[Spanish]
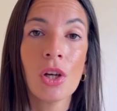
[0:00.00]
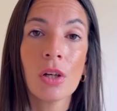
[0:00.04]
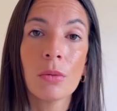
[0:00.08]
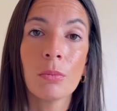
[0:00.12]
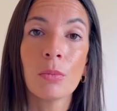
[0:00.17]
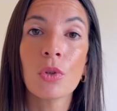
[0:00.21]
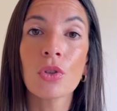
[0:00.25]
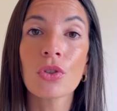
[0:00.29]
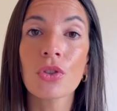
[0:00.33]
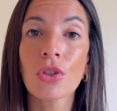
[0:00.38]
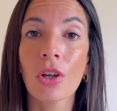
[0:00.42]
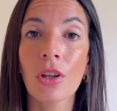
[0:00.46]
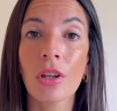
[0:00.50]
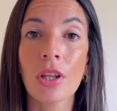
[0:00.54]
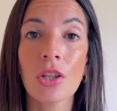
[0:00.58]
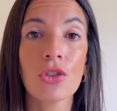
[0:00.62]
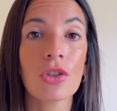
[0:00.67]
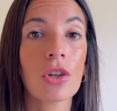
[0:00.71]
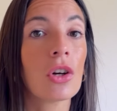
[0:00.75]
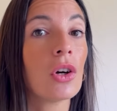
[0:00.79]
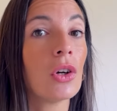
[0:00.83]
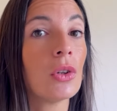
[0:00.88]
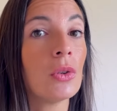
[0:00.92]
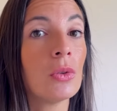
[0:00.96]
muchos de ellos
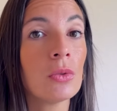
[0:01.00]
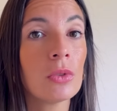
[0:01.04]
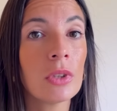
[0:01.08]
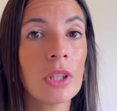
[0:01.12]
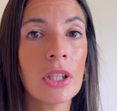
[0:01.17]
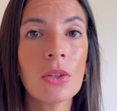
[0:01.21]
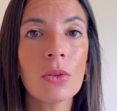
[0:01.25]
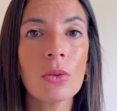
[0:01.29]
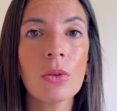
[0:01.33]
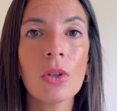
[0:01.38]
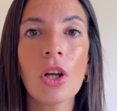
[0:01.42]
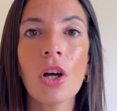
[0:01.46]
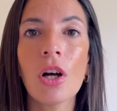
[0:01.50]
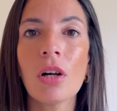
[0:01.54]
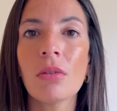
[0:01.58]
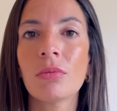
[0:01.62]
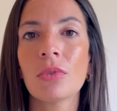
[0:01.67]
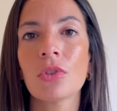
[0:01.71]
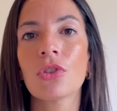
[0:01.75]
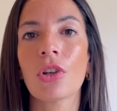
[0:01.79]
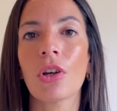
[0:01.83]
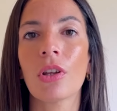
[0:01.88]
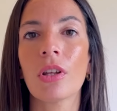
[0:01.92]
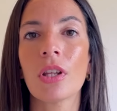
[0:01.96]
con un título,
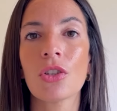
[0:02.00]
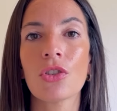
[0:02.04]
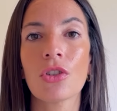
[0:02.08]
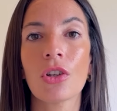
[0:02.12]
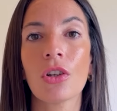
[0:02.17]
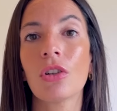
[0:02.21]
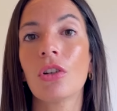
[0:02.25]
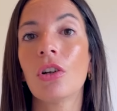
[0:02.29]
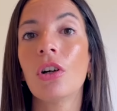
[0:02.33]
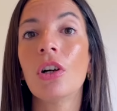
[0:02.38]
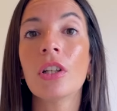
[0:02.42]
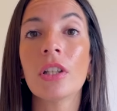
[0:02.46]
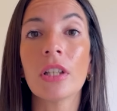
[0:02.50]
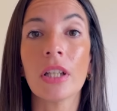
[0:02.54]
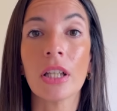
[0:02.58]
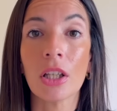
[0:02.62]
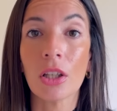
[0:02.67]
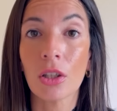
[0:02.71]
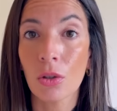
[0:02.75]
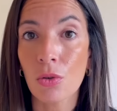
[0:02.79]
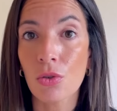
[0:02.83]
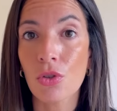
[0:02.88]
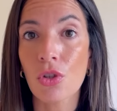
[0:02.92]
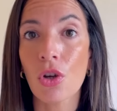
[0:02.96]
muchos de ellos con
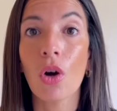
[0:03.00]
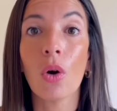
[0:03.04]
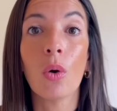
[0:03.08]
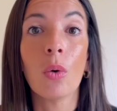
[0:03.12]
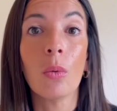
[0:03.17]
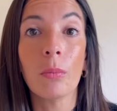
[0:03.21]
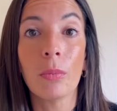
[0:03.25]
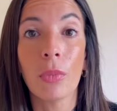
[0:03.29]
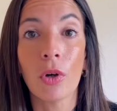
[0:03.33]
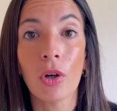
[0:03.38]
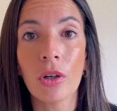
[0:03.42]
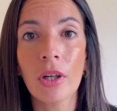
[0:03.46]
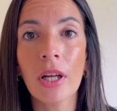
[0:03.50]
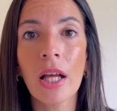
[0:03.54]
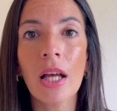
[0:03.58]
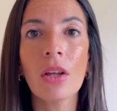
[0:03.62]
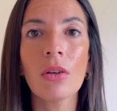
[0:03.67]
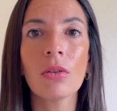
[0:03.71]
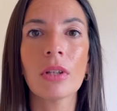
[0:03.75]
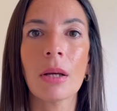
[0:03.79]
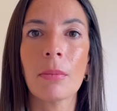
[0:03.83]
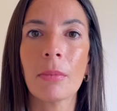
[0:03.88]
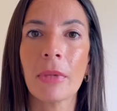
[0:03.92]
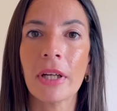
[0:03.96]
incluso un posgrado,
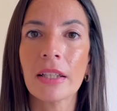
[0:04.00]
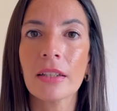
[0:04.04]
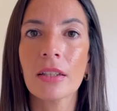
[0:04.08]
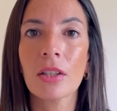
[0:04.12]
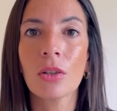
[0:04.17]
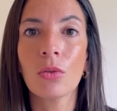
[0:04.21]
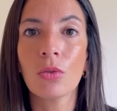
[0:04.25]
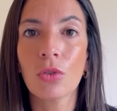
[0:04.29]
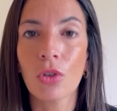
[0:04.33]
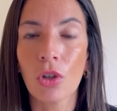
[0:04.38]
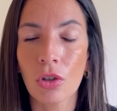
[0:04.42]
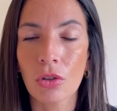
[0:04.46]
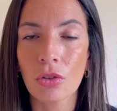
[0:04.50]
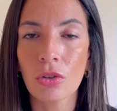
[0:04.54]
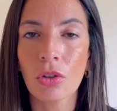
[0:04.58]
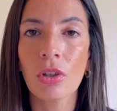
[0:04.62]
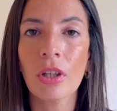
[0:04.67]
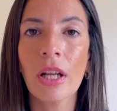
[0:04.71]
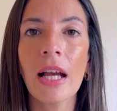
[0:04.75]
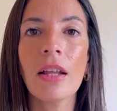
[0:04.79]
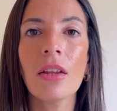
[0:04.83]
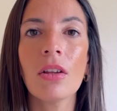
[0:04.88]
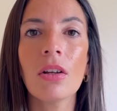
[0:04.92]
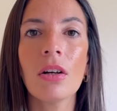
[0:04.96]
una maestría, un
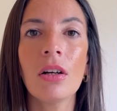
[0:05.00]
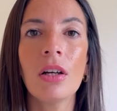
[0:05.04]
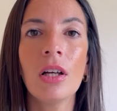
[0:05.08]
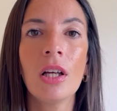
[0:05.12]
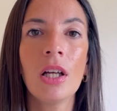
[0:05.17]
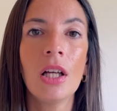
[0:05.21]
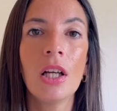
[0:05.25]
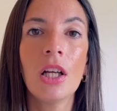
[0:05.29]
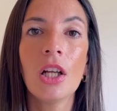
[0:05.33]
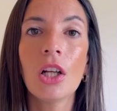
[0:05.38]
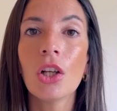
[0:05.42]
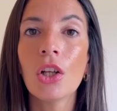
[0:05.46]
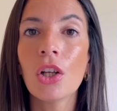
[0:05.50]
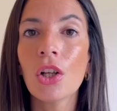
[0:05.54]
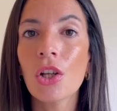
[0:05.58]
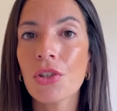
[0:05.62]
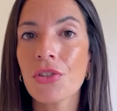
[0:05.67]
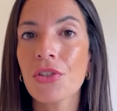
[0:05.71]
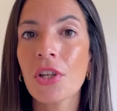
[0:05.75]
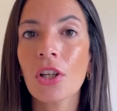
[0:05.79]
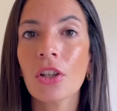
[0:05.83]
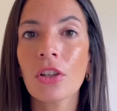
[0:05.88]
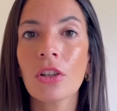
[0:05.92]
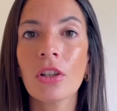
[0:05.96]
doctorado. Lo
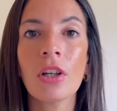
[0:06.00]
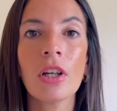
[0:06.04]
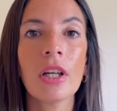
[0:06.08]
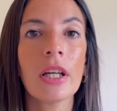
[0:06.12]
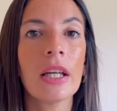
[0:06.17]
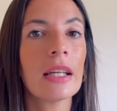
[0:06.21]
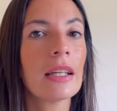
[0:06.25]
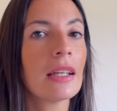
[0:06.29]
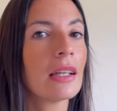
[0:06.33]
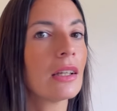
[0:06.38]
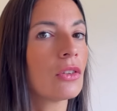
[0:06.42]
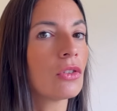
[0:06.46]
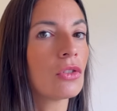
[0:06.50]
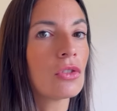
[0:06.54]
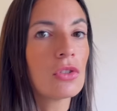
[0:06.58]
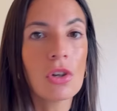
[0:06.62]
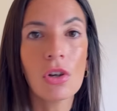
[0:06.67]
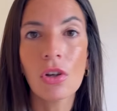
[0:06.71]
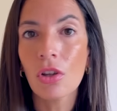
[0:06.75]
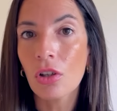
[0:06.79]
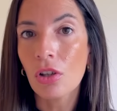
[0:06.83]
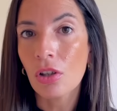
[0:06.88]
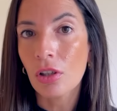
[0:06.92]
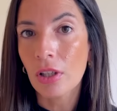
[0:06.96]
cierto es que
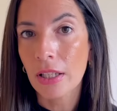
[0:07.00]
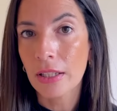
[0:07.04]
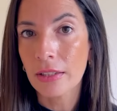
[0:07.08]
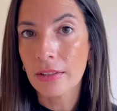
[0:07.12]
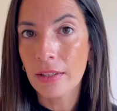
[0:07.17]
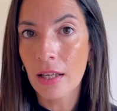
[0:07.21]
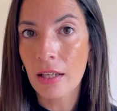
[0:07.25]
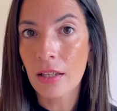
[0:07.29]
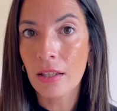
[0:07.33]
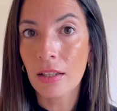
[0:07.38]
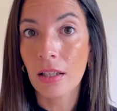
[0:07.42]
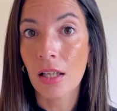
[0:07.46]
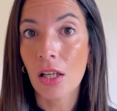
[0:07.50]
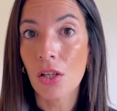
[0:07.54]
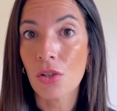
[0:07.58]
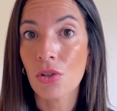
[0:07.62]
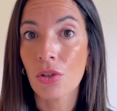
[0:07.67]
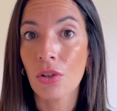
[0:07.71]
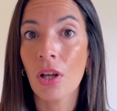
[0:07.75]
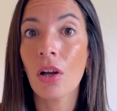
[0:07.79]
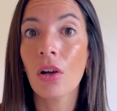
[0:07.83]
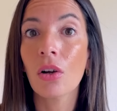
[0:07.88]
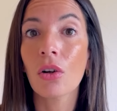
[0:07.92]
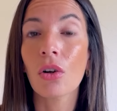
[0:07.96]
todo lo que está
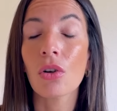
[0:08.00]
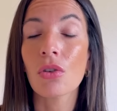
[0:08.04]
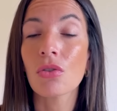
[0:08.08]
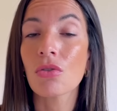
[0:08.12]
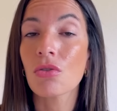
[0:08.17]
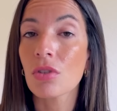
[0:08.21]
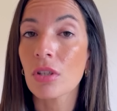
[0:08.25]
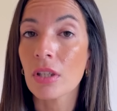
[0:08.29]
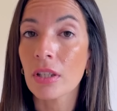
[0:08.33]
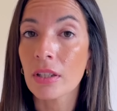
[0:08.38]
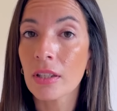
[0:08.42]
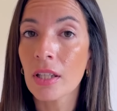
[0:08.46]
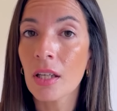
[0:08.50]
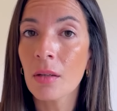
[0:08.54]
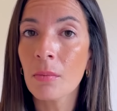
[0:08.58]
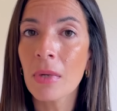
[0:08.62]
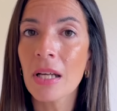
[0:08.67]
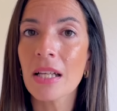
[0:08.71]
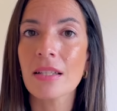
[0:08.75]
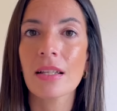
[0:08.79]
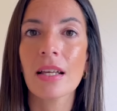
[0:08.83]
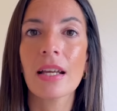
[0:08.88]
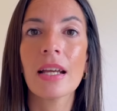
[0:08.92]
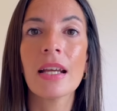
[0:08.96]
relacionado con
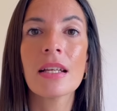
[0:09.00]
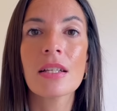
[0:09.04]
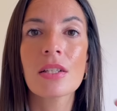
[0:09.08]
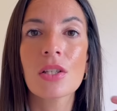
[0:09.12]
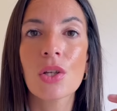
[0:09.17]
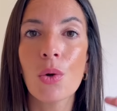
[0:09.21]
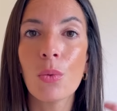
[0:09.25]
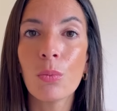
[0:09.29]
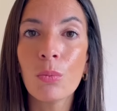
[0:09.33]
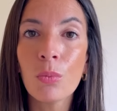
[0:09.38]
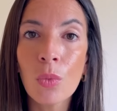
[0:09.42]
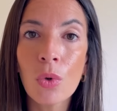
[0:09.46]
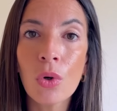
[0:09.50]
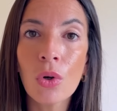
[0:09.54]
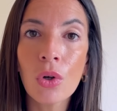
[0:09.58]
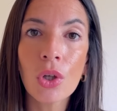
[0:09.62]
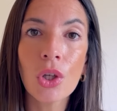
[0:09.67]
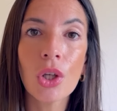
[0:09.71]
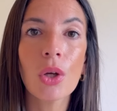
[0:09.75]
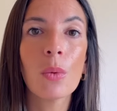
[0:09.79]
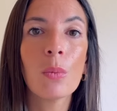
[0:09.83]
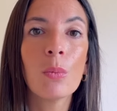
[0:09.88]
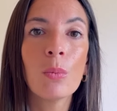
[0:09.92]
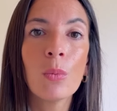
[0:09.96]
sistemas es
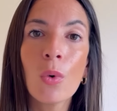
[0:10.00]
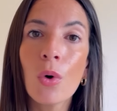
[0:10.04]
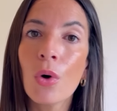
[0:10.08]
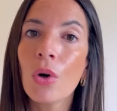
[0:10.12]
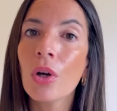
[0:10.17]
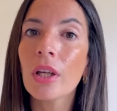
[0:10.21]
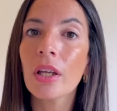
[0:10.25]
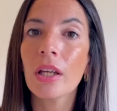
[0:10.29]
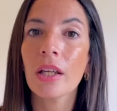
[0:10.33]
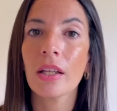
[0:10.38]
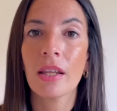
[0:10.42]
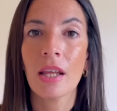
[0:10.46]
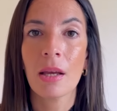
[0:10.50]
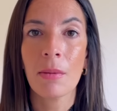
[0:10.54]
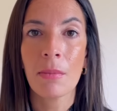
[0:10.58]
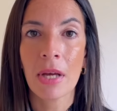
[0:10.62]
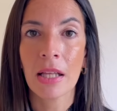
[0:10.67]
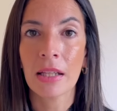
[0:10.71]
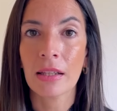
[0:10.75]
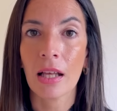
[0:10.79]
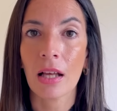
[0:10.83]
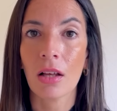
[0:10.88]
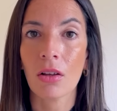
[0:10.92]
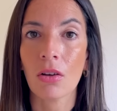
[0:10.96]
muy, muy
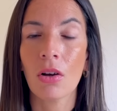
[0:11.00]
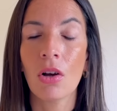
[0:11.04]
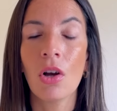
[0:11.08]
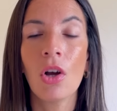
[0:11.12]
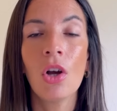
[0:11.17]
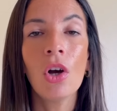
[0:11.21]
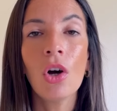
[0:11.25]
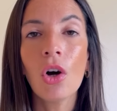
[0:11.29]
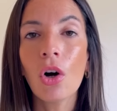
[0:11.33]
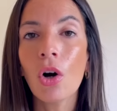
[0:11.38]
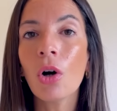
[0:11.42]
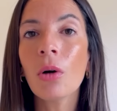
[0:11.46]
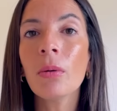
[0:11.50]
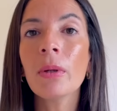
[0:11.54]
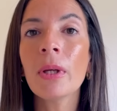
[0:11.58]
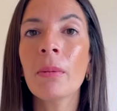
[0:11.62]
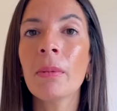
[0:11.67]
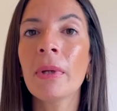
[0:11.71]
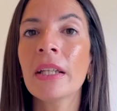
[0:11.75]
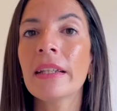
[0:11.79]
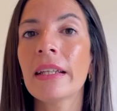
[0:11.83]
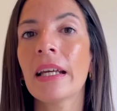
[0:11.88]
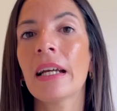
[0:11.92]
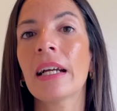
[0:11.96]
demandado.
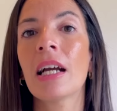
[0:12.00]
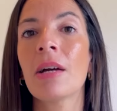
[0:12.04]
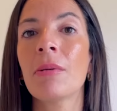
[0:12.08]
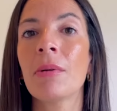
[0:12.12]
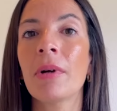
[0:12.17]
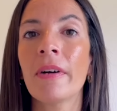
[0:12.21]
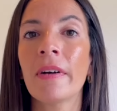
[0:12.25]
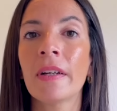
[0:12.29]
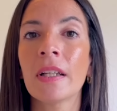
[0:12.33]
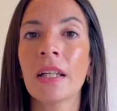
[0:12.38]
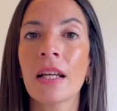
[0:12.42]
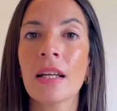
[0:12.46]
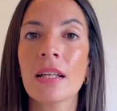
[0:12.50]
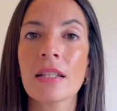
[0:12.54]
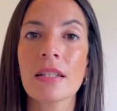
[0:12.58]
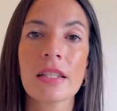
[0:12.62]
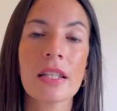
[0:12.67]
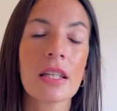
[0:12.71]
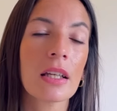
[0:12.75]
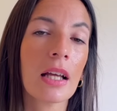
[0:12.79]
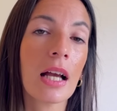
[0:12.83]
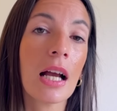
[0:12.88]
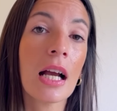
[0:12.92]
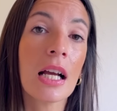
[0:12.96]
Obviamente acá me van a
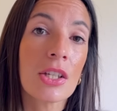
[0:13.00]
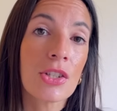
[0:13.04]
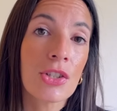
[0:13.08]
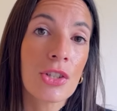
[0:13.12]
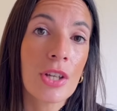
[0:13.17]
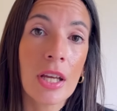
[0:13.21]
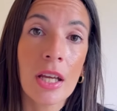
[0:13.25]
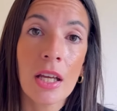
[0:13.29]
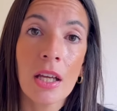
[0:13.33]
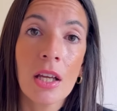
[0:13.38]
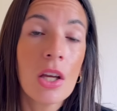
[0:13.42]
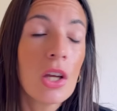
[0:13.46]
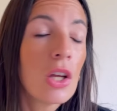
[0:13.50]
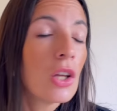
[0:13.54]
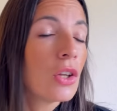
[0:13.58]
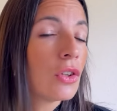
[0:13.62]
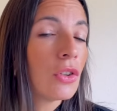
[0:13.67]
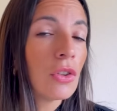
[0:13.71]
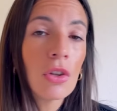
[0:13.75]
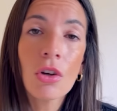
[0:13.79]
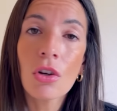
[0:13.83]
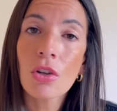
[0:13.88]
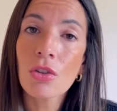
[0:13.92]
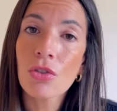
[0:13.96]
decir, Aye,
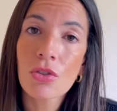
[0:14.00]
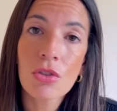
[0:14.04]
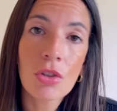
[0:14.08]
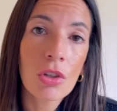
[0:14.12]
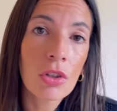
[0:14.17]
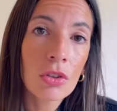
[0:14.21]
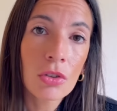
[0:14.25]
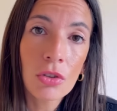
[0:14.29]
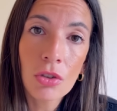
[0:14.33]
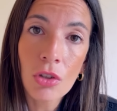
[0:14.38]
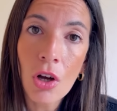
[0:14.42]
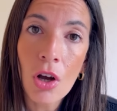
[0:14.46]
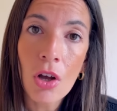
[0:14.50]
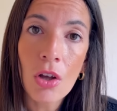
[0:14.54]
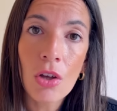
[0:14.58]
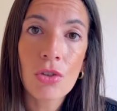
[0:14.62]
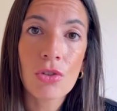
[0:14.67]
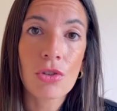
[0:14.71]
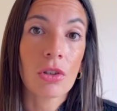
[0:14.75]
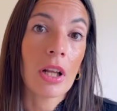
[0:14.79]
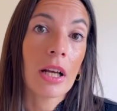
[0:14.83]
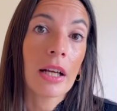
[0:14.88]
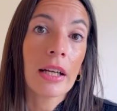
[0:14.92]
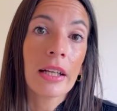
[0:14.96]
no son todos
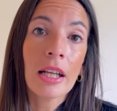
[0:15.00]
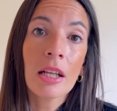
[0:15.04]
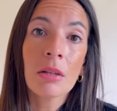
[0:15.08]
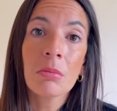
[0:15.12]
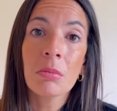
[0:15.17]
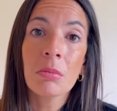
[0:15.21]
o la gran